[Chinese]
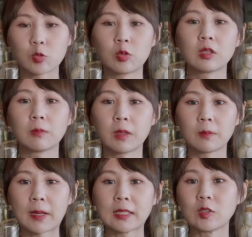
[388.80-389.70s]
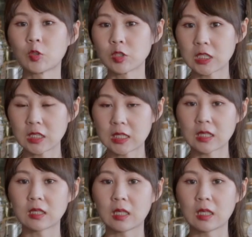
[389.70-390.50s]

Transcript: 说，能不能帮你用新鲜的